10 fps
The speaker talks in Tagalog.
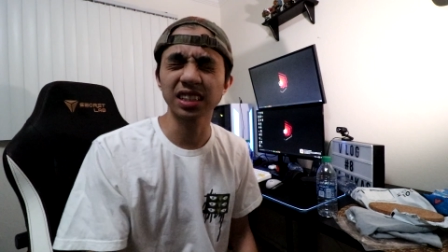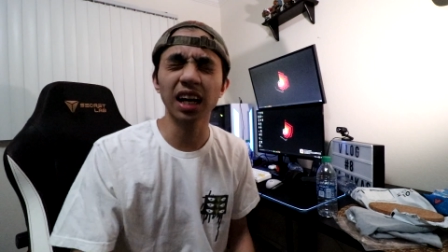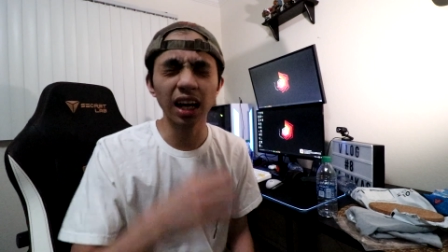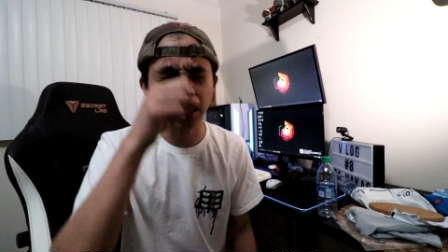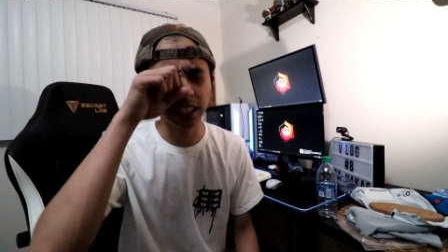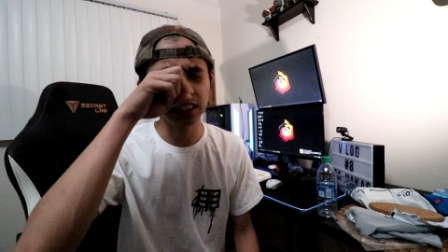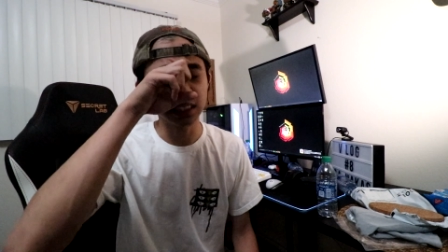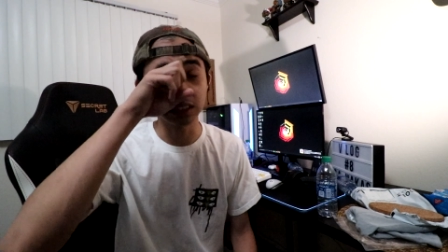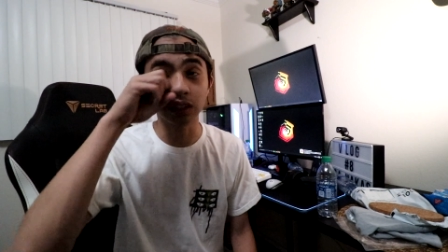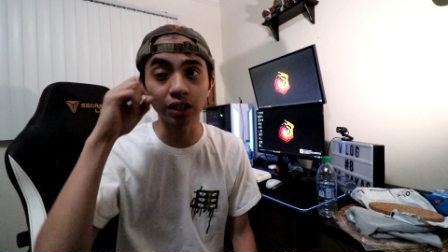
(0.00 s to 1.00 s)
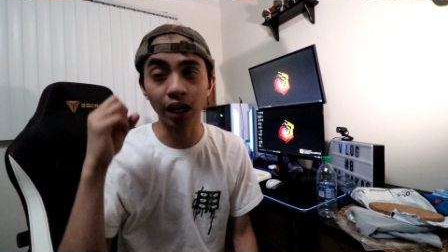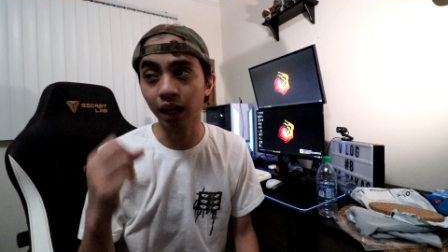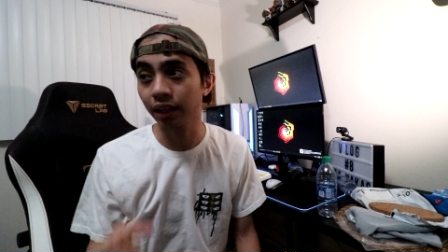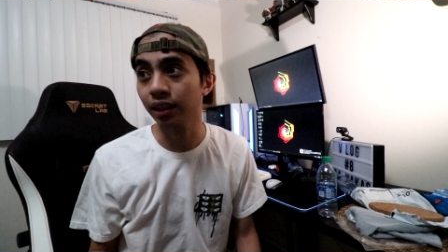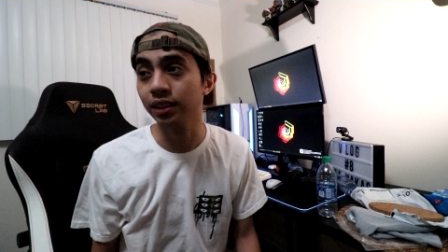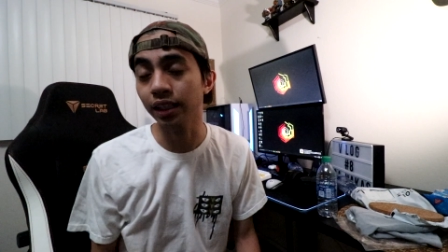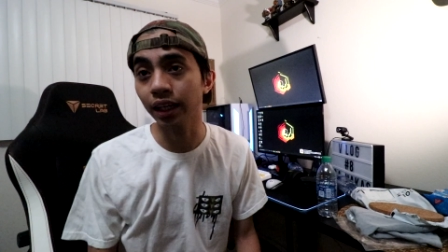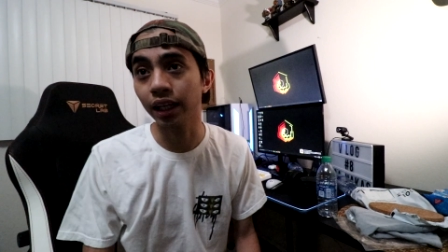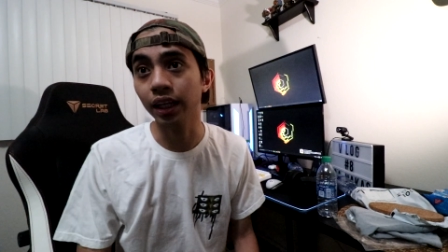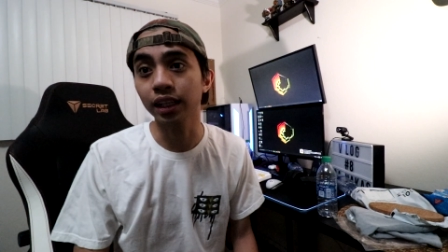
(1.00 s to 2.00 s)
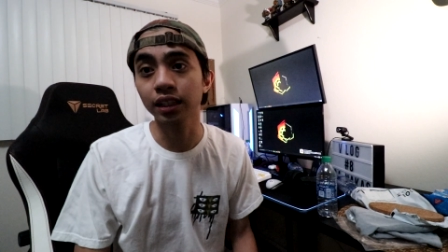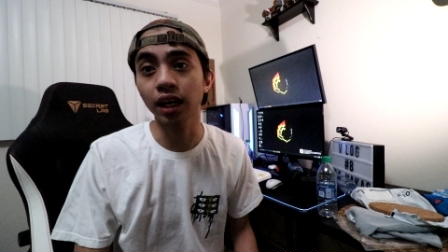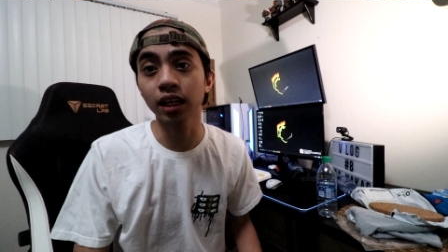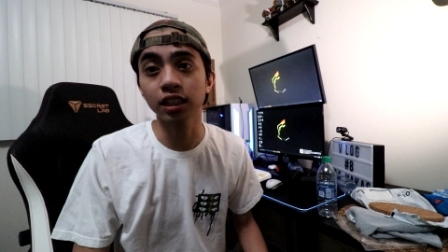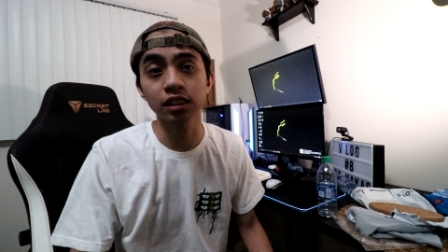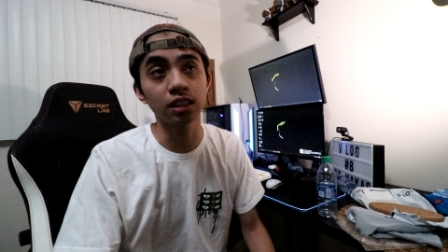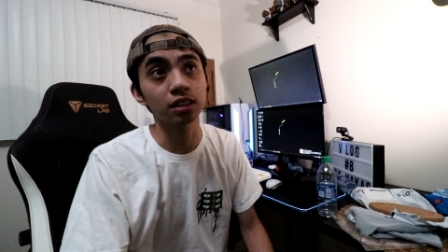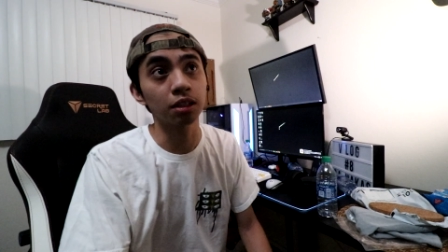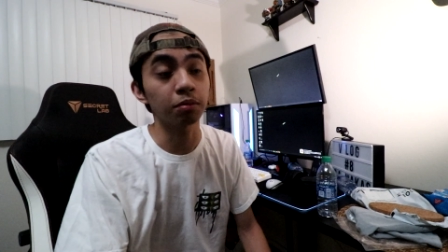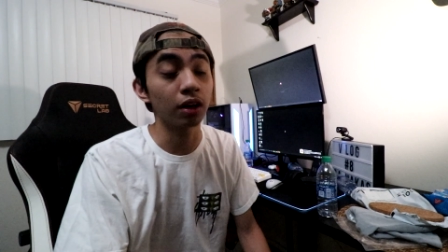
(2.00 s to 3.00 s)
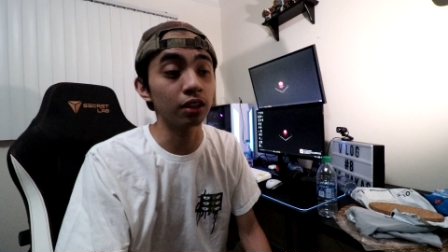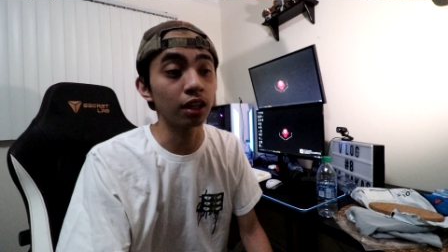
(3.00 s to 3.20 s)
kakagising ko lang kasi kakata sa trabaho